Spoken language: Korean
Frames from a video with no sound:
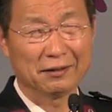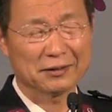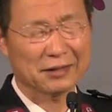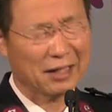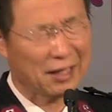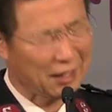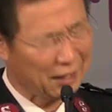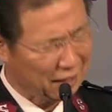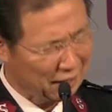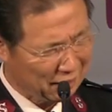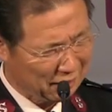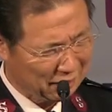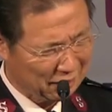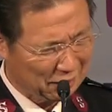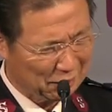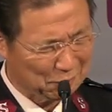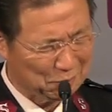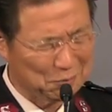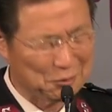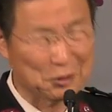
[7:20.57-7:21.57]
참
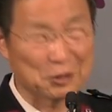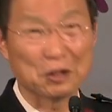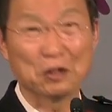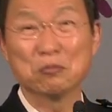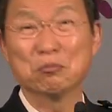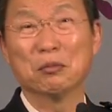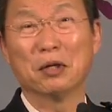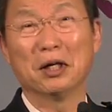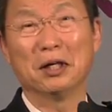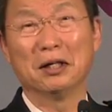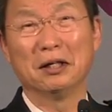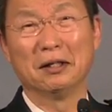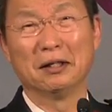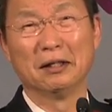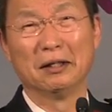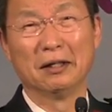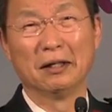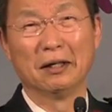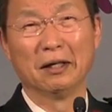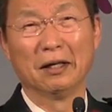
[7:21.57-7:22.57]
정말
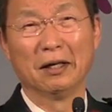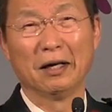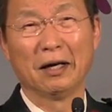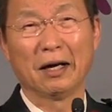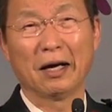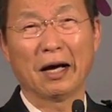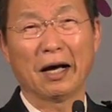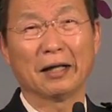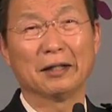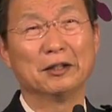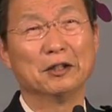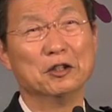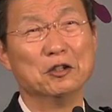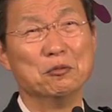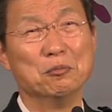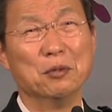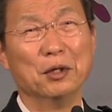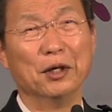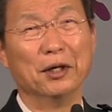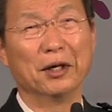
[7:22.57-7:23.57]

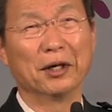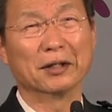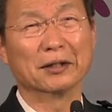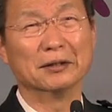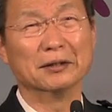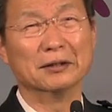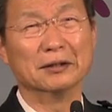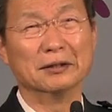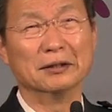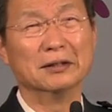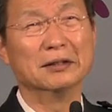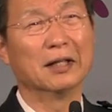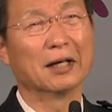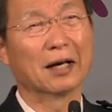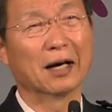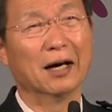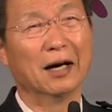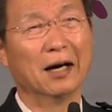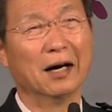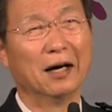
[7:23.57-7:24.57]
하나님의 그
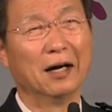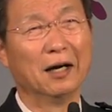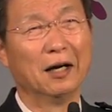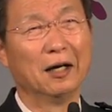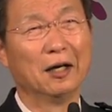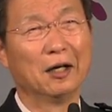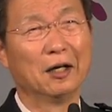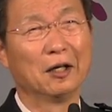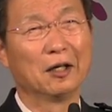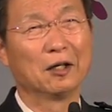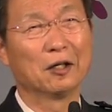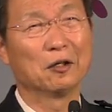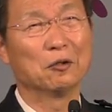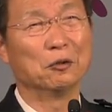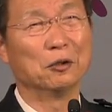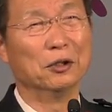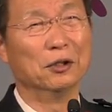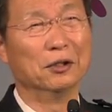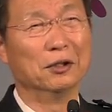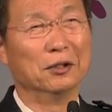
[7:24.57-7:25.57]
은혜가
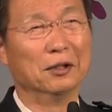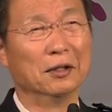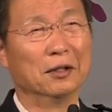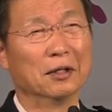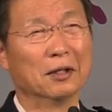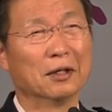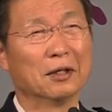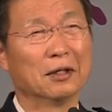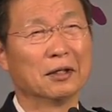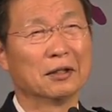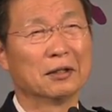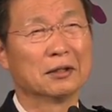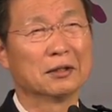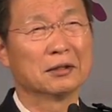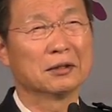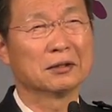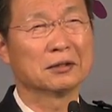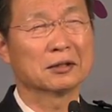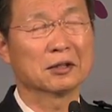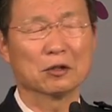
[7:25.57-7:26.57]
우리는
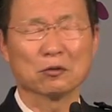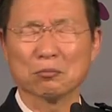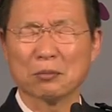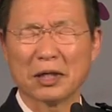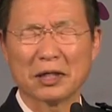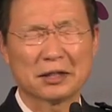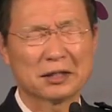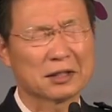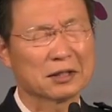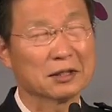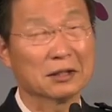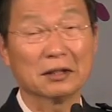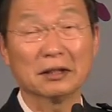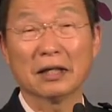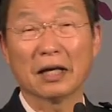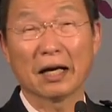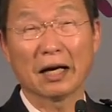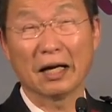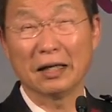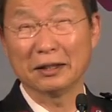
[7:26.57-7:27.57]
정말
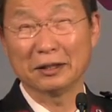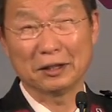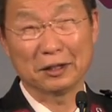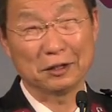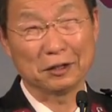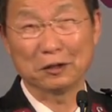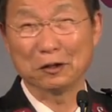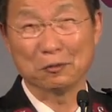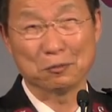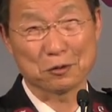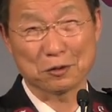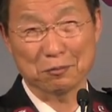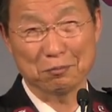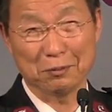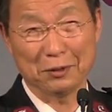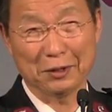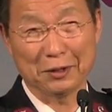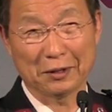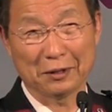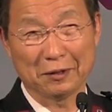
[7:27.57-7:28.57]
청량할 길이
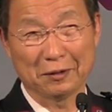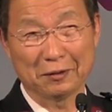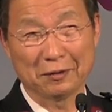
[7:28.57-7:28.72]
없습니다.